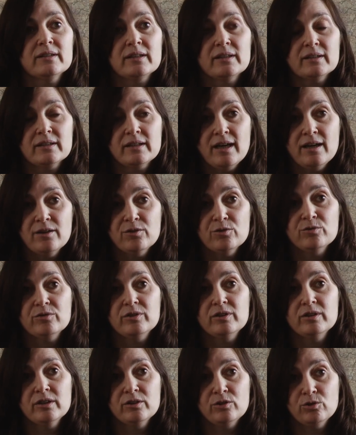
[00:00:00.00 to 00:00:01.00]
tratados
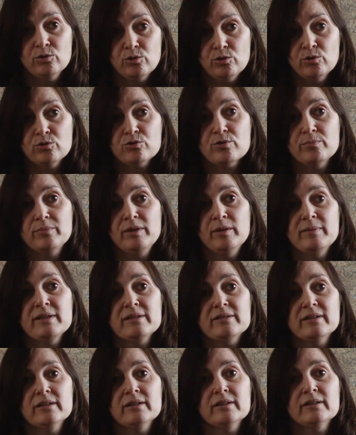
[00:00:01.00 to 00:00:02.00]
y de estos 8.000
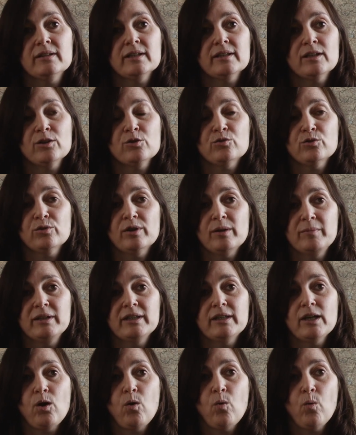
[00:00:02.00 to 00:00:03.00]
pacientes tratados
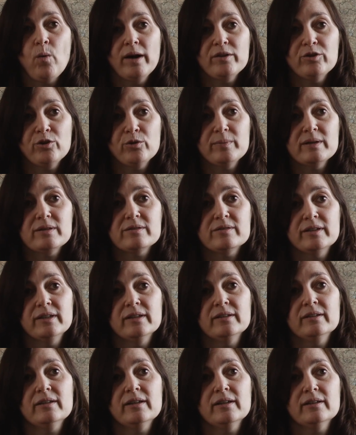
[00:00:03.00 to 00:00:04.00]
solamente 4
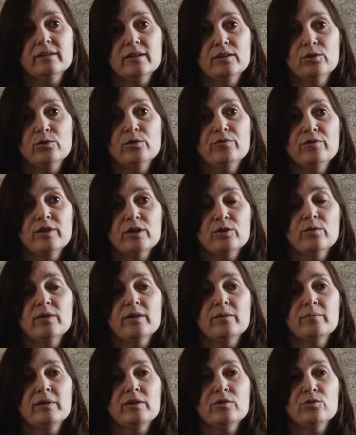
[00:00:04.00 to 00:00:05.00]
pacientes han tenido efectos
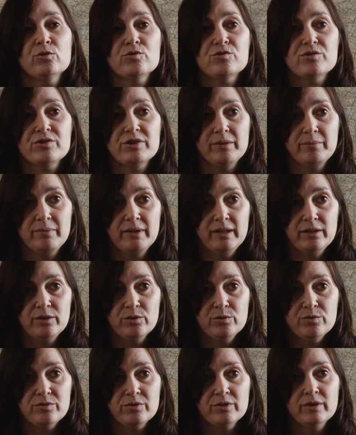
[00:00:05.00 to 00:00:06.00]
adversos
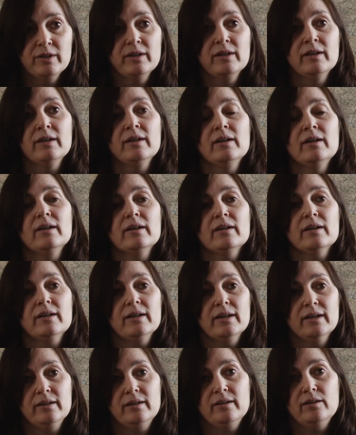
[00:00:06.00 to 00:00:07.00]
severos
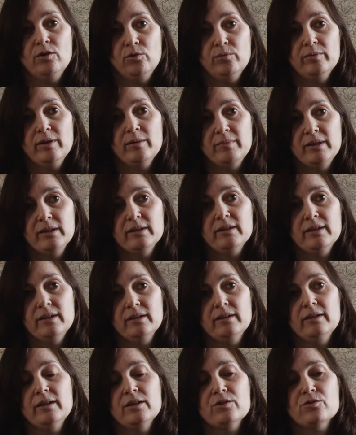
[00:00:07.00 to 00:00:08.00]
que han
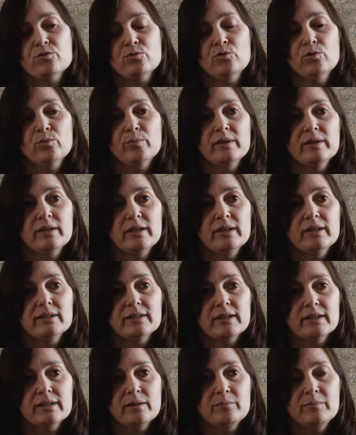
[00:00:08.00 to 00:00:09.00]
obviamente hecho suspender el
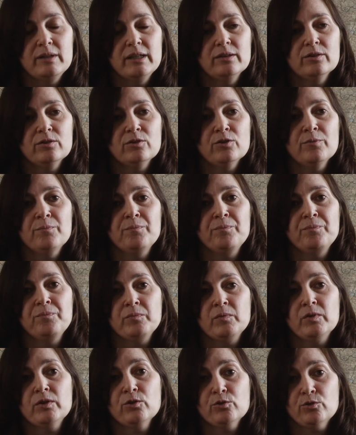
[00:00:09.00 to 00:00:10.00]
tratamiento
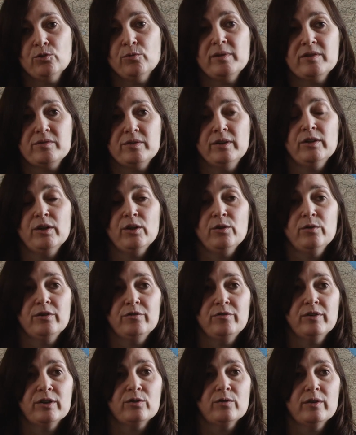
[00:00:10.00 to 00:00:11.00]
y otros pacientes con
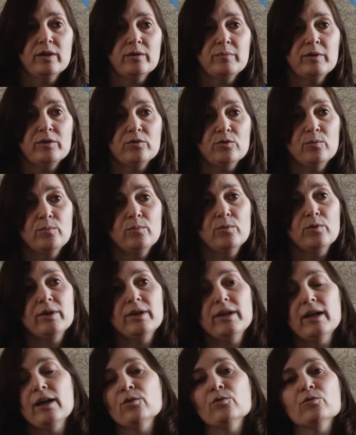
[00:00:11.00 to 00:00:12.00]
efectos adversos
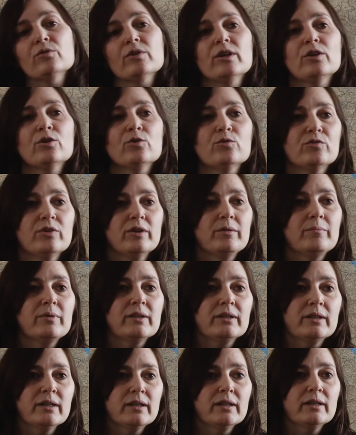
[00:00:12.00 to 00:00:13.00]
moderados que no
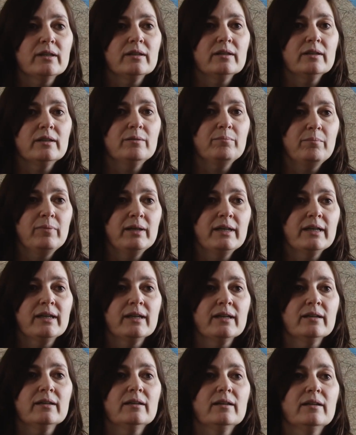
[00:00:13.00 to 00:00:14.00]
siempre tienen,
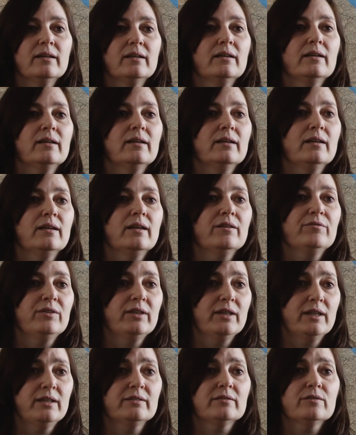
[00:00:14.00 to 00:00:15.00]
implican eh, la
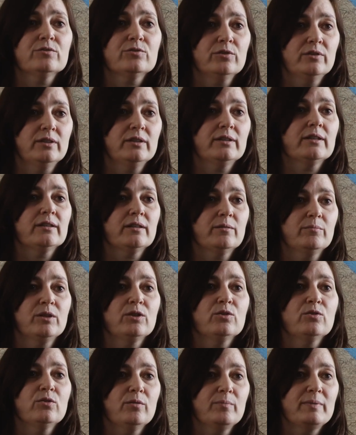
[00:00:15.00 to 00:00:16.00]
finalización del
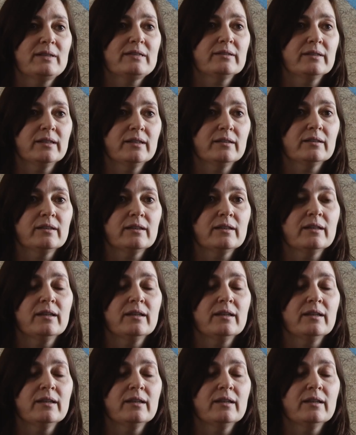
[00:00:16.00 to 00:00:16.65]
tratamiento del paciente.